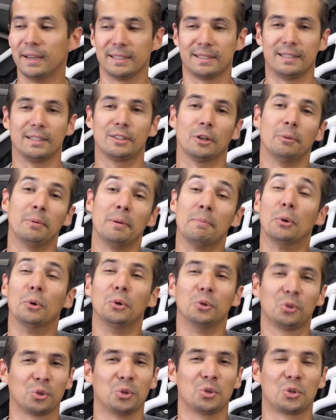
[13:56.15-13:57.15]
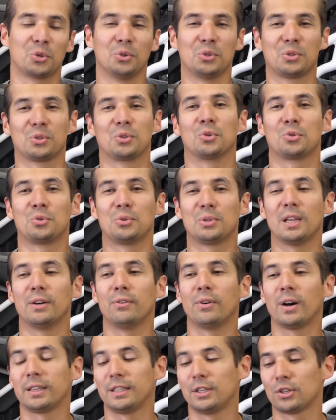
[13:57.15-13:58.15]
c'est quand même autre chose que juste
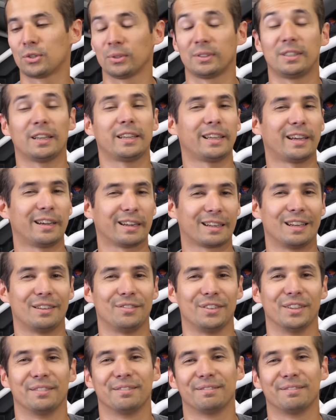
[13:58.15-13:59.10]
d'avoir des gens derrière un clavier.